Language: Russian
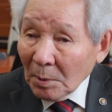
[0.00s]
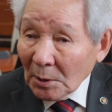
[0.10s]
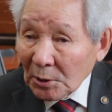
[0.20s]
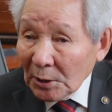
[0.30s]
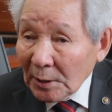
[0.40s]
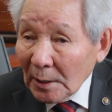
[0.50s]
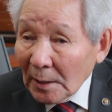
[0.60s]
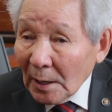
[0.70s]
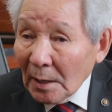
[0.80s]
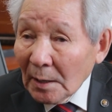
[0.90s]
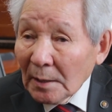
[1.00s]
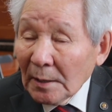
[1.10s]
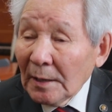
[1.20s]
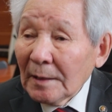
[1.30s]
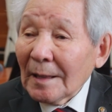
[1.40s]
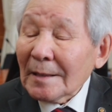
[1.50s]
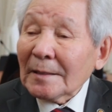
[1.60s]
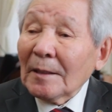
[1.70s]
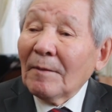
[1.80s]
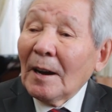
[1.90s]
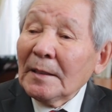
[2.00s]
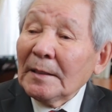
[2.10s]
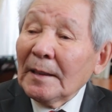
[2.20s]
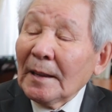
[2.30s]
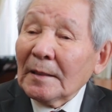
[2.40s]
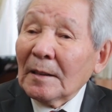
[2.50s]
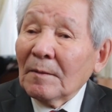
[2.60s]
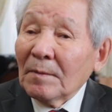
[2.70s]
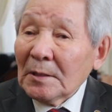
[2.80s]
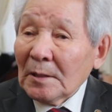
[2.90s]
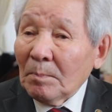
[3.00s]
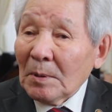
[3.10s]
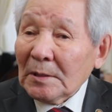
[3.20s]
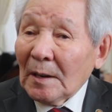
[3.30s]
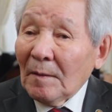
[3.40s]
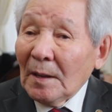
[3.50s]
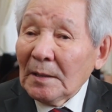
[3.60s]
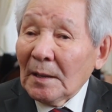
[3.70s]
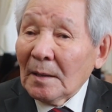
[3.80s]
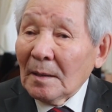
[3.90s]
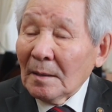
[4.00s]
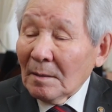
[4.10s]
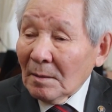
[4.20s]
положительно, и на основании этого вышло постановление